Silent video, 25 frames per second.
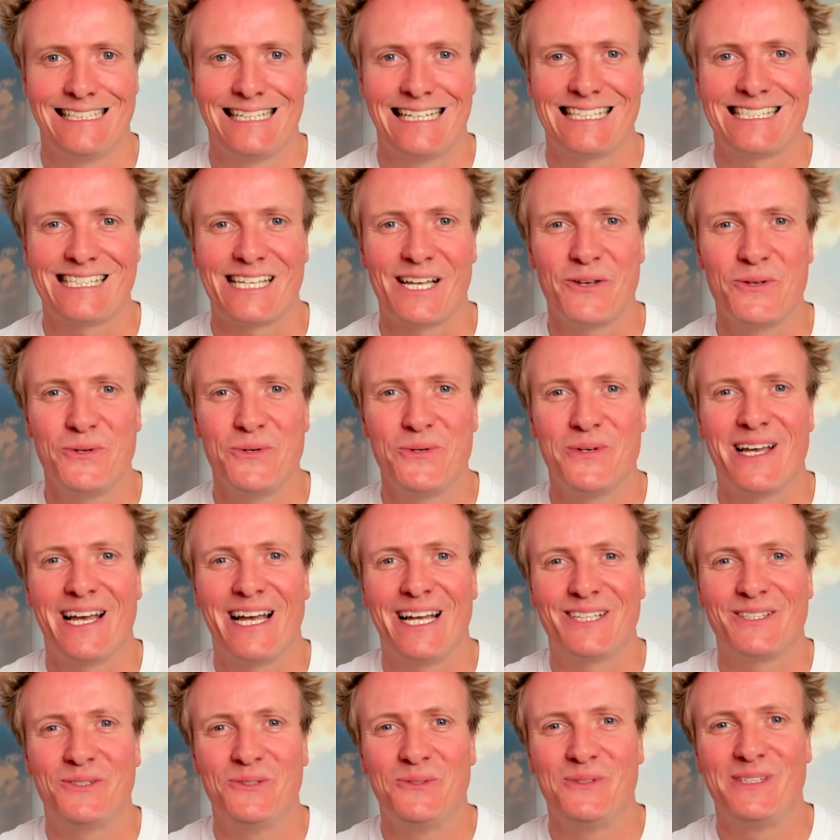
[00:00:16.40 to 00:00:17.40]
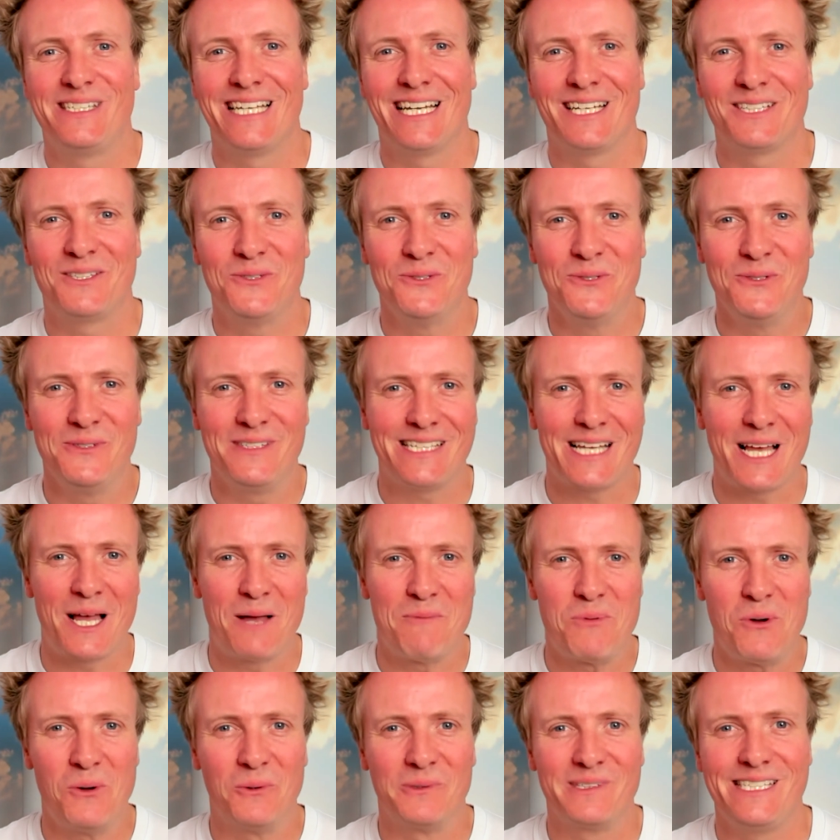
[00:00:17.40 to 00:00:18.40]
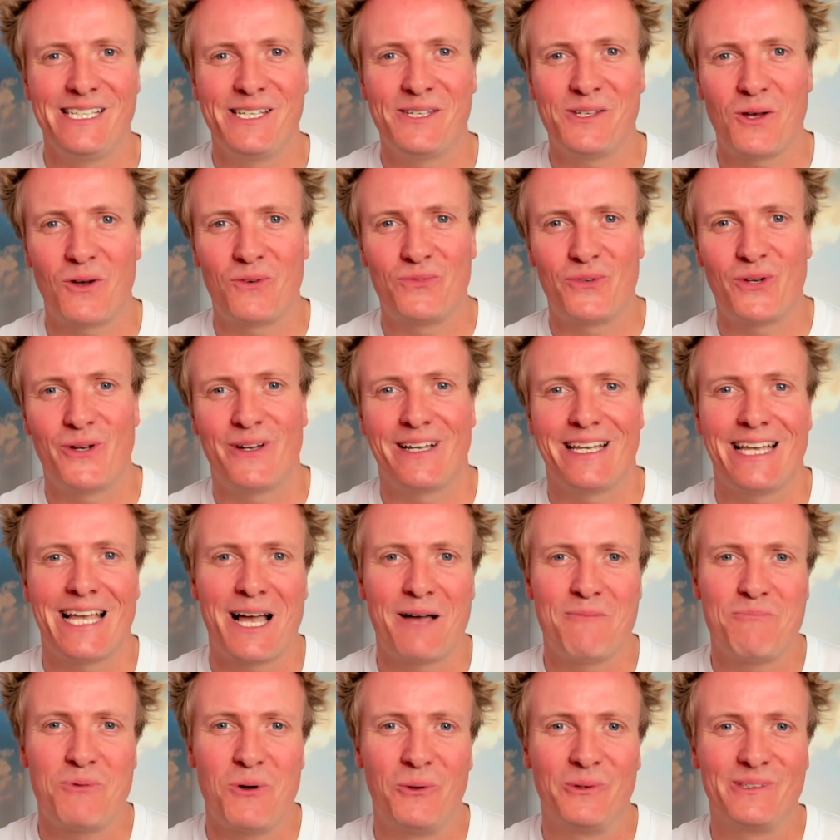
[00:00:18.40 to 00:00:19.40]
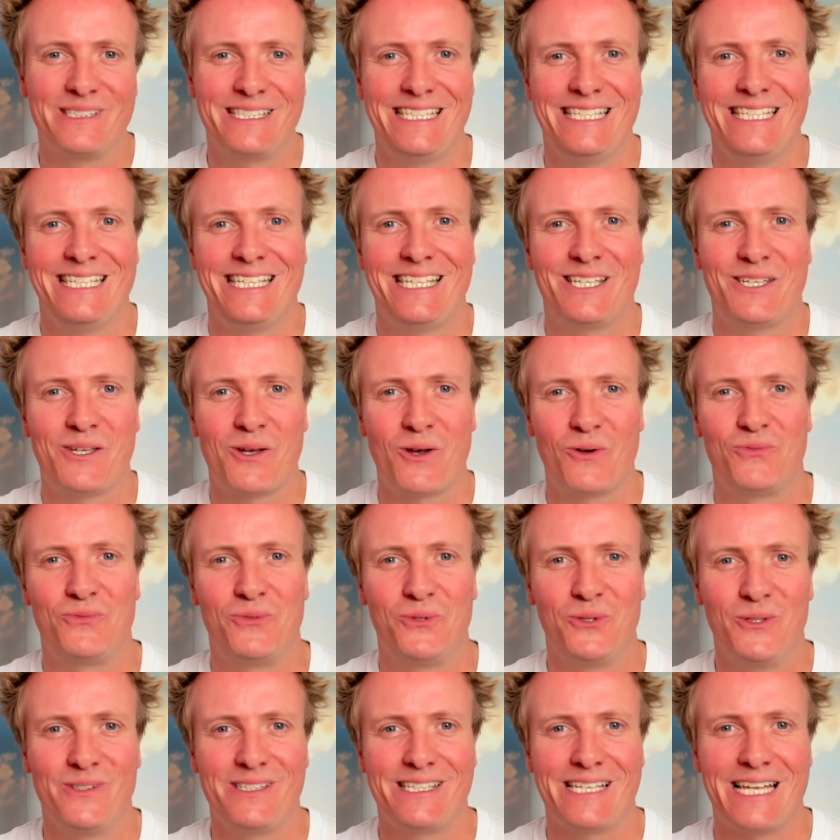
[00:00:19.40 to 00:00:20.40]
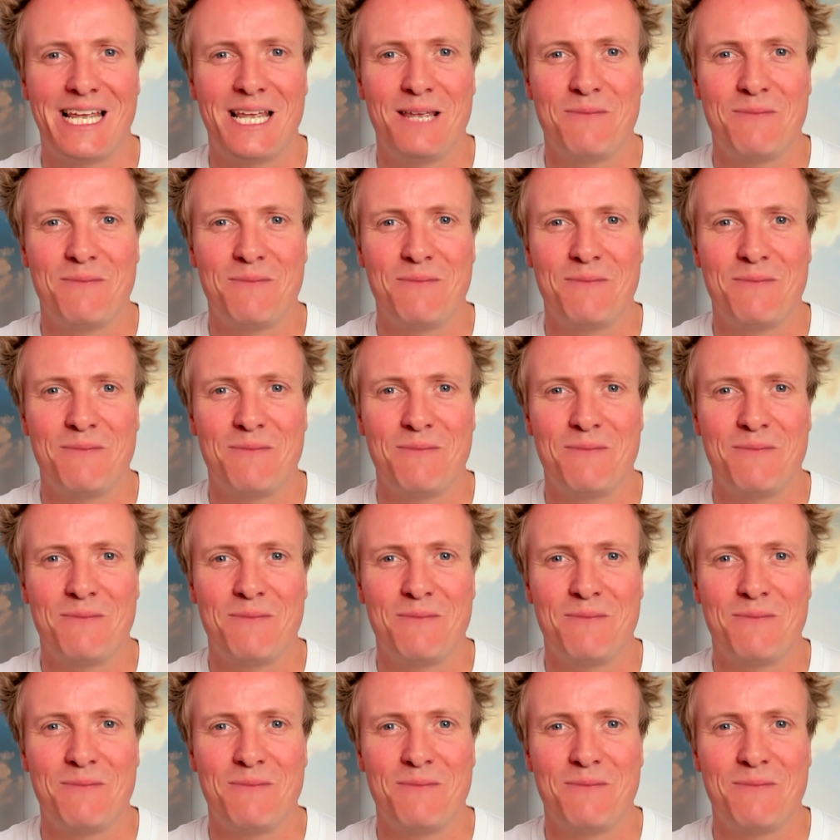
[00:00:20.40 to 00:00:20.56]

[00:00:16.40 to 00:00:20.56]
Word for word: Salut à toutes et à tous, apprentis surfeurs et apprentis surfeuses,